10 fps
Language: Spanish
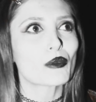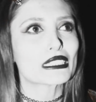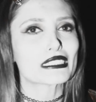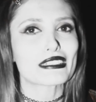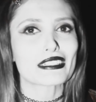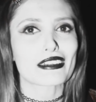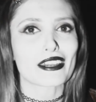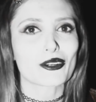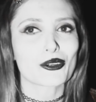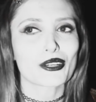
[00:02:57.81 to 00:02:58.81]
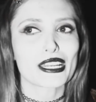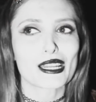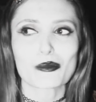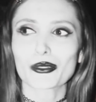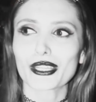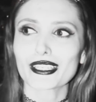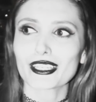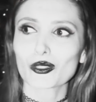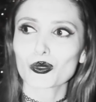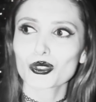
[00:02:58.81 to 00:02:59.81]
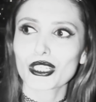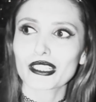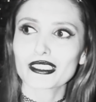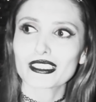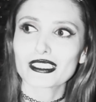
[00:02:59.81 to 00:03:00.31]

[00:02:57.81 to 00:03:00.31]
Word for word: bastante raro en la montaña rusa